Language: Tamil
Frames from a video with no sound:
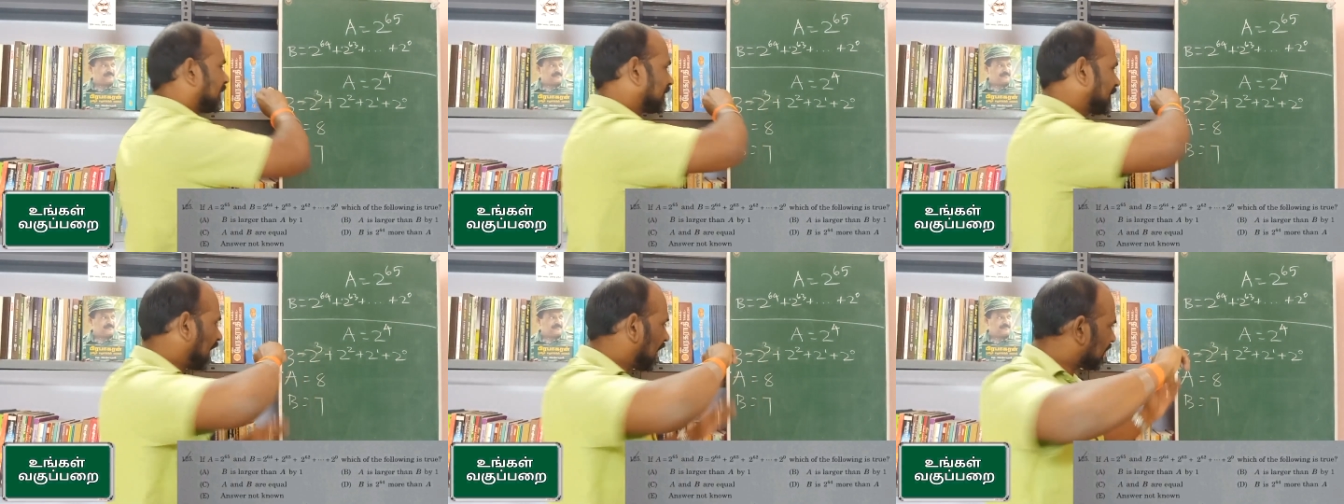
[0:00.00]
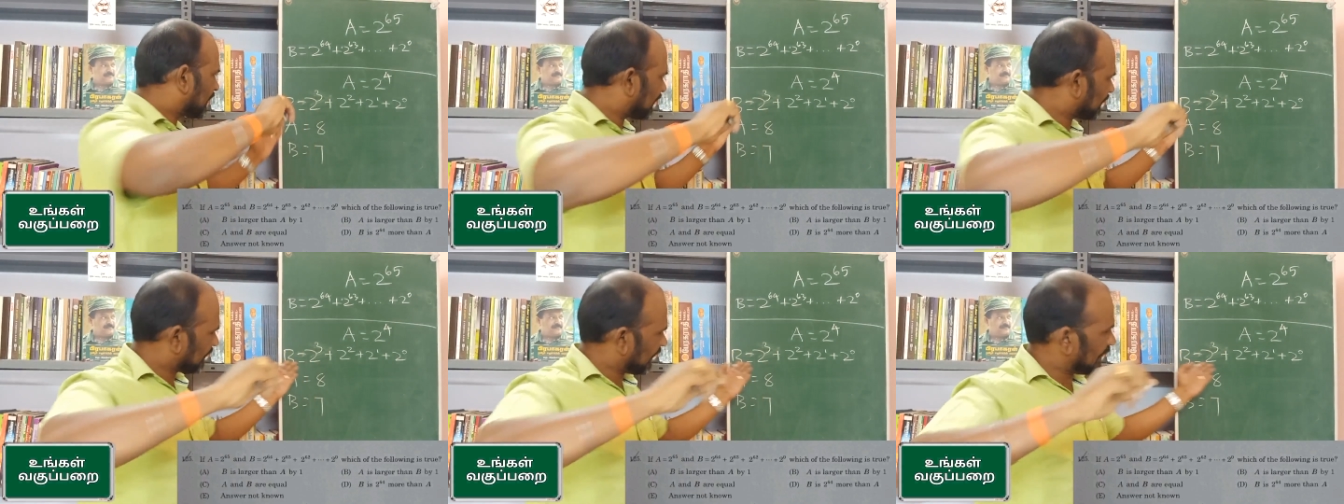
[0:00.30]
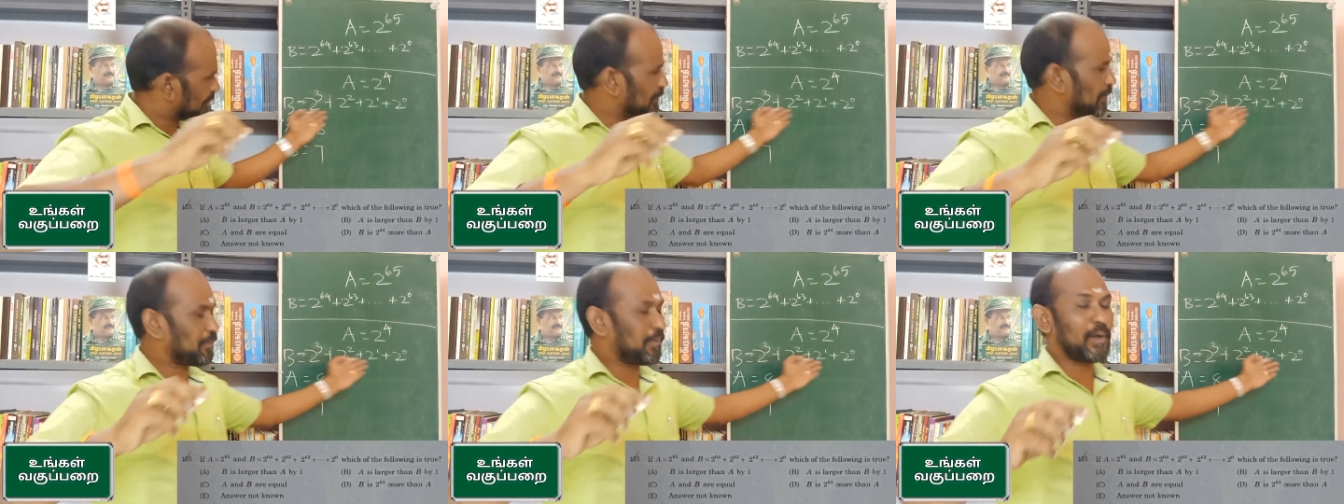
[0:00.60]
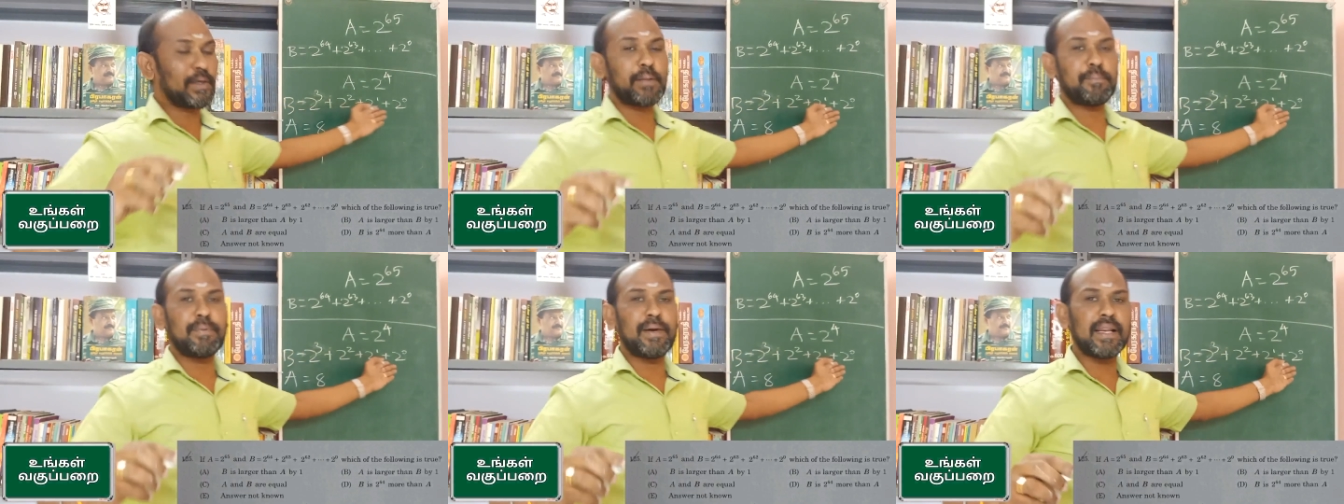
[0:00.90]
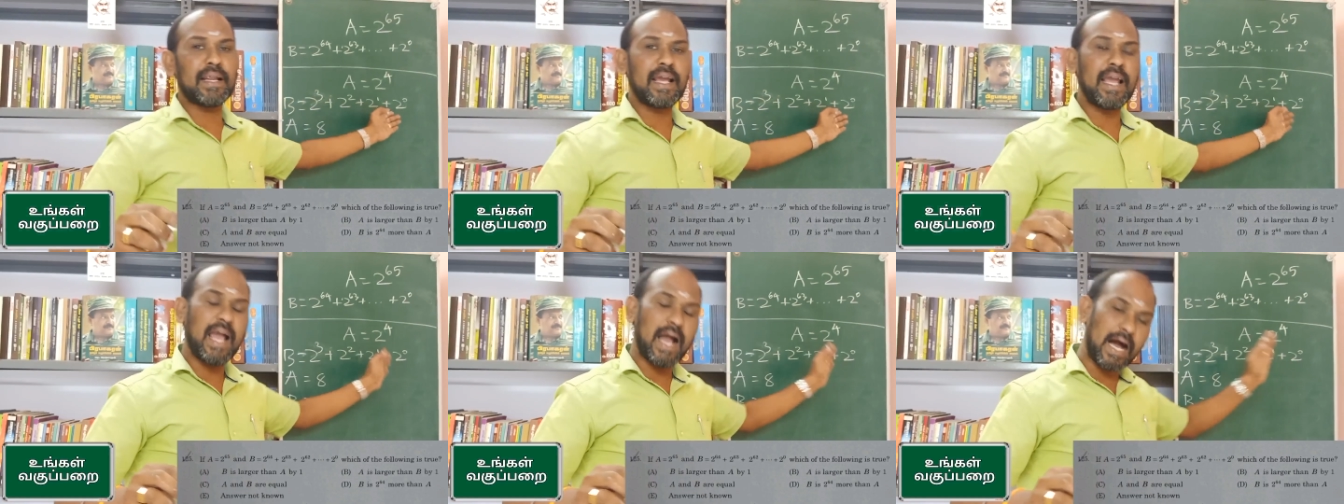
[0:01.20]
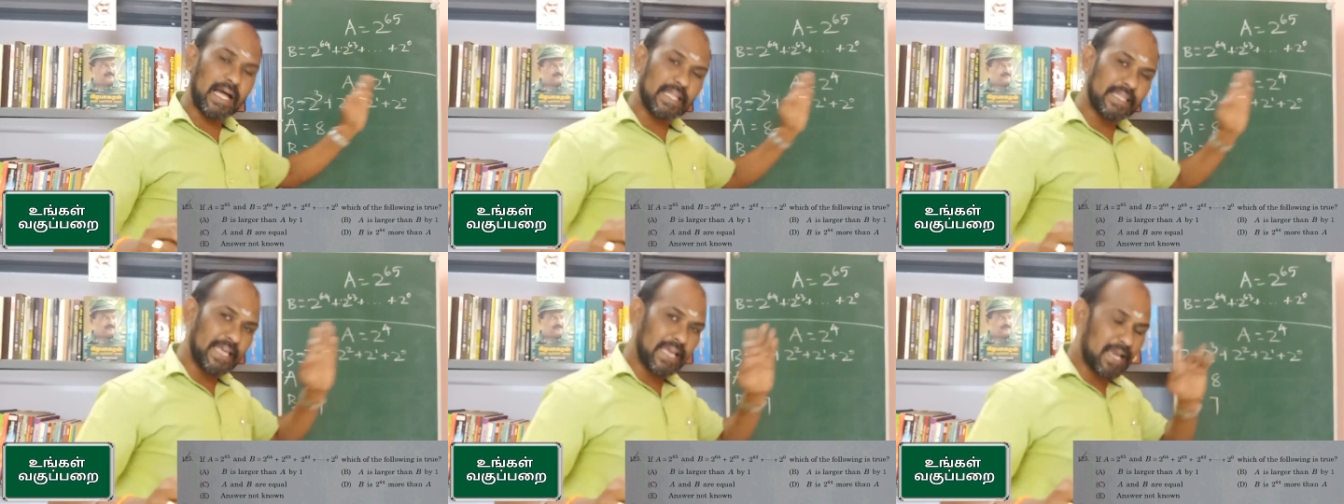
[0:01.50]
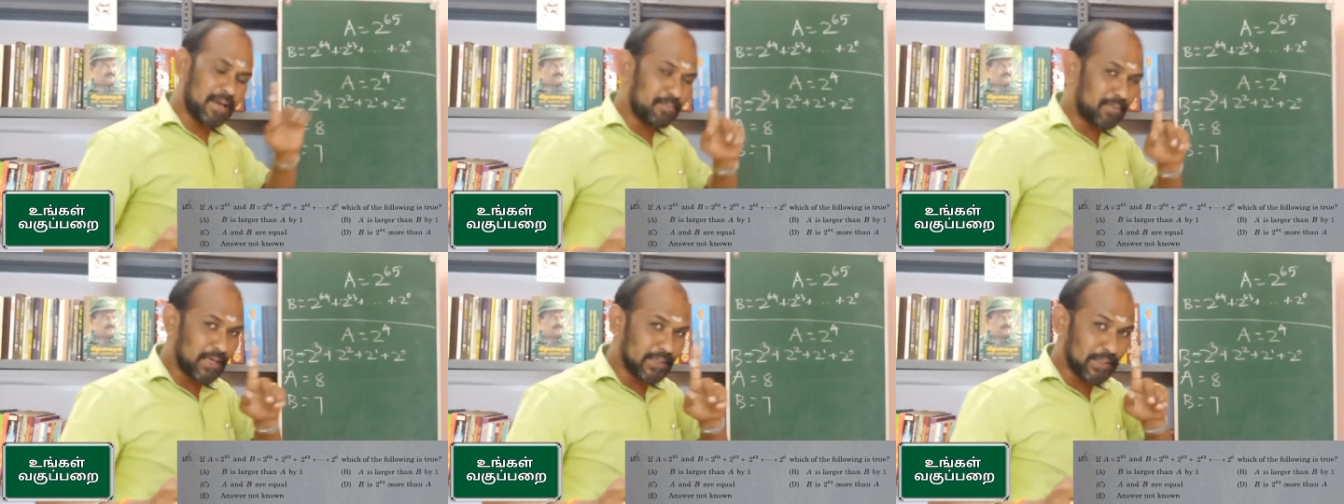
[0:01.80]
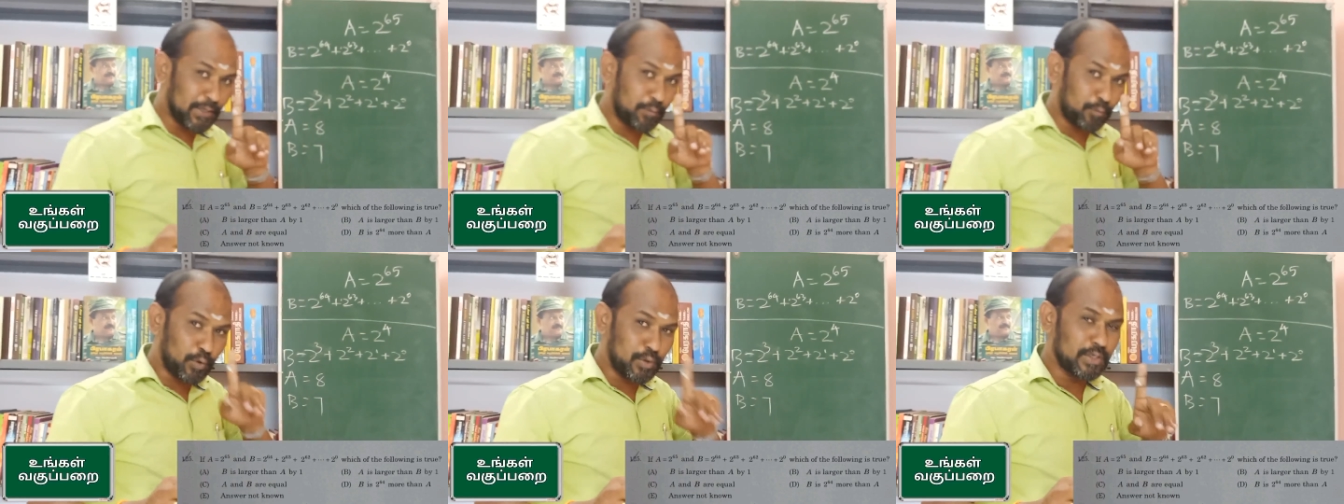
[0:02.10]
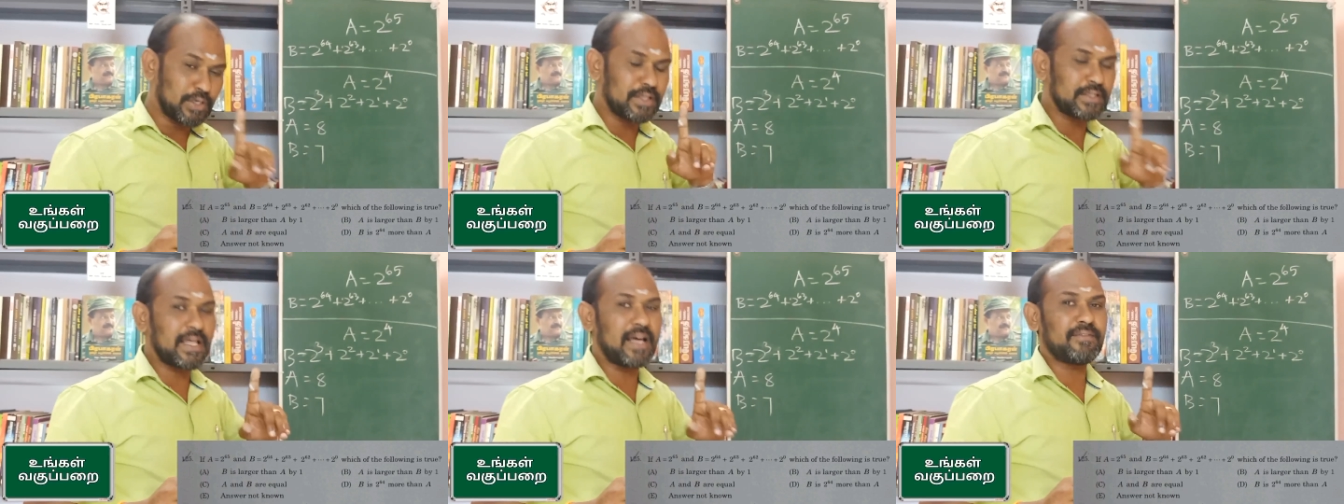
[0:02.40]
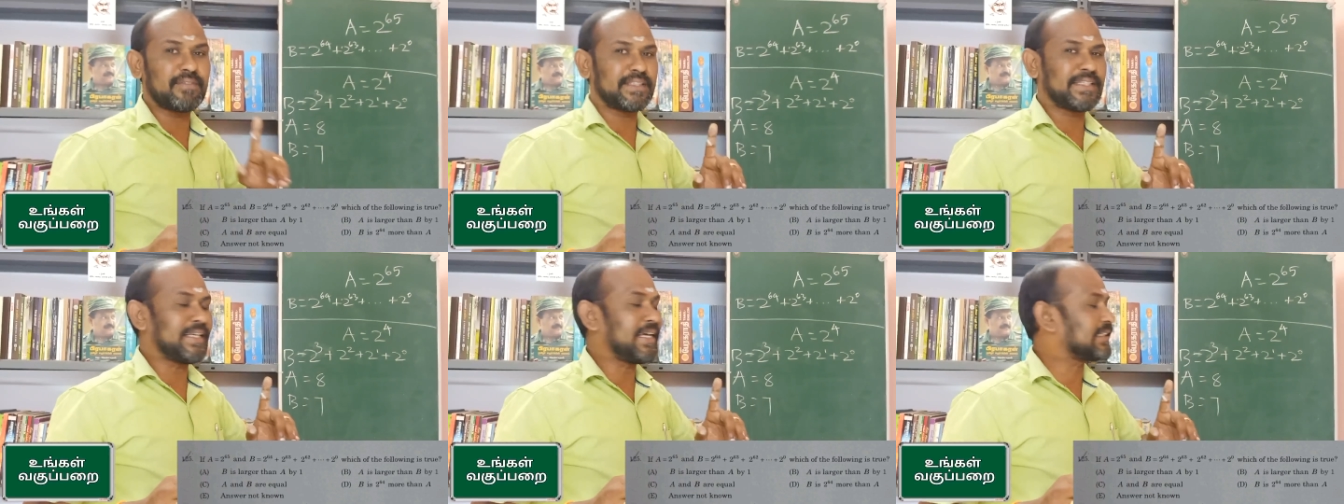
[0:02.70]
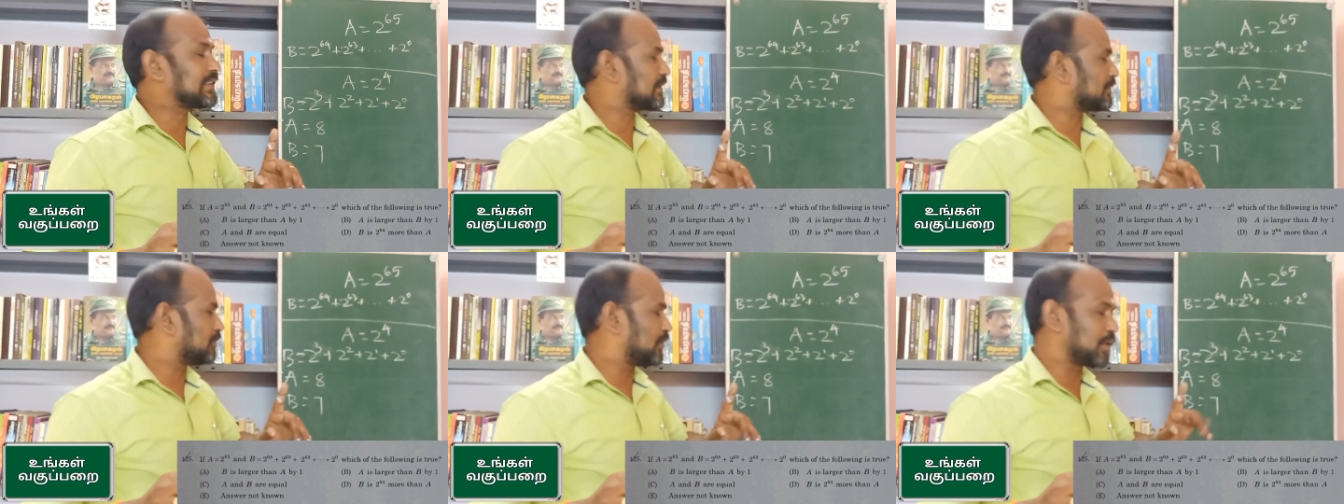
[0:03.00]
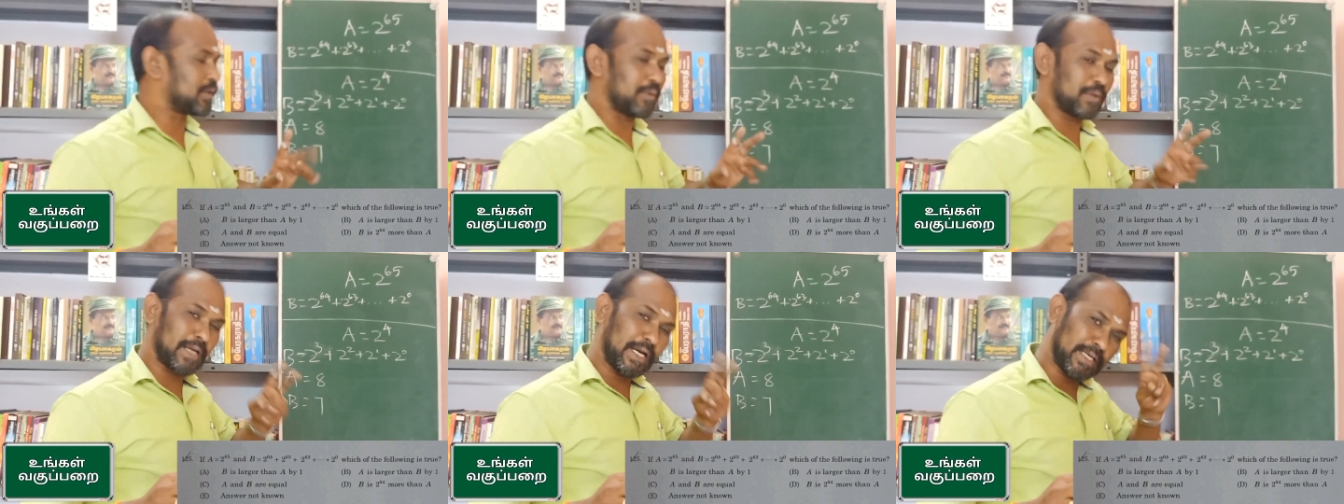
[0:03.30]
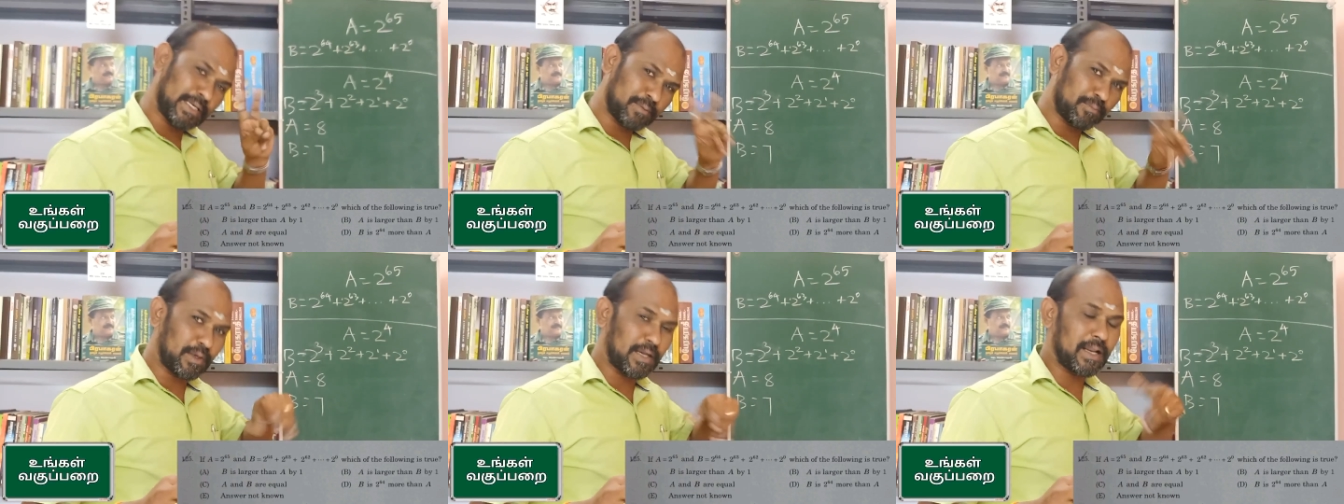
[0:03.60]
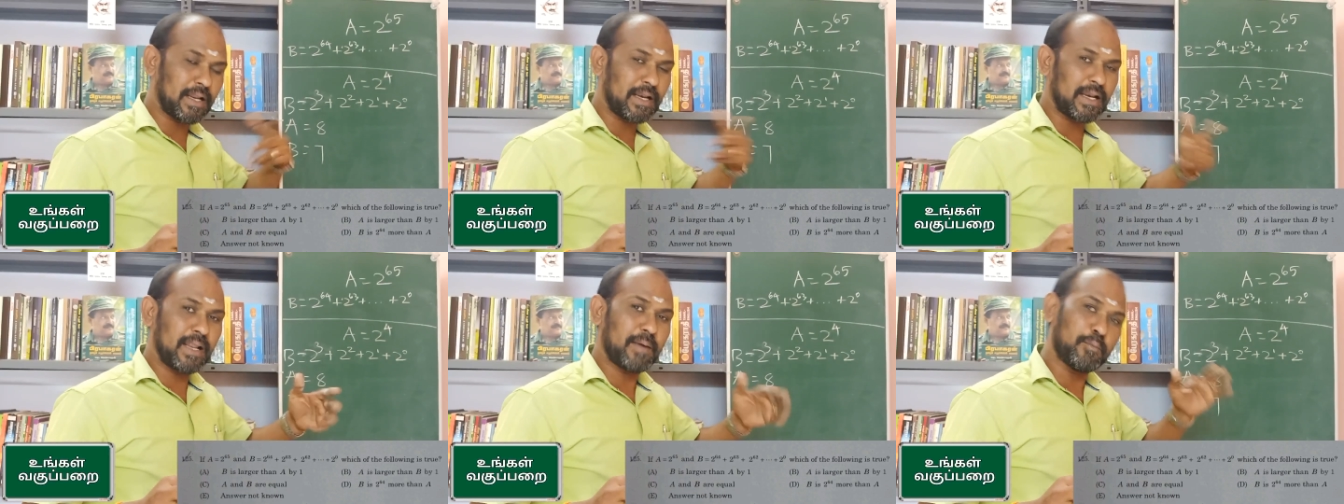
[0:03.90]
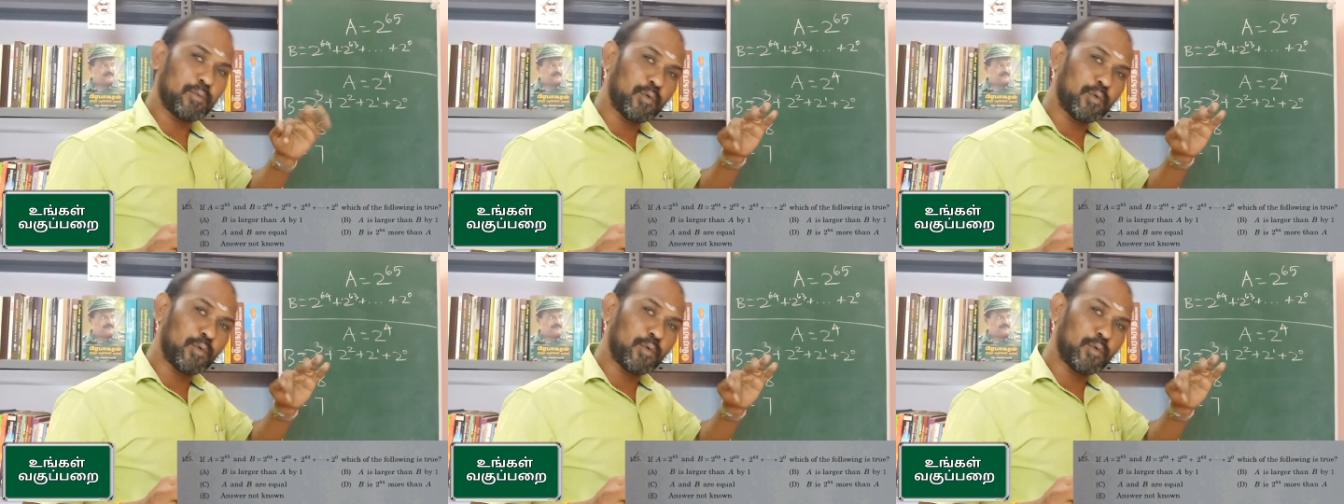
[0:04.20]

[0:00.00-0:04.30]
சேர்த்து திருப்பி போட்டு பாருங்கள் அதே மாதிரி ஒன்று தான் வித்தியாசம் வரும் ரெண்டு முறை இல்லை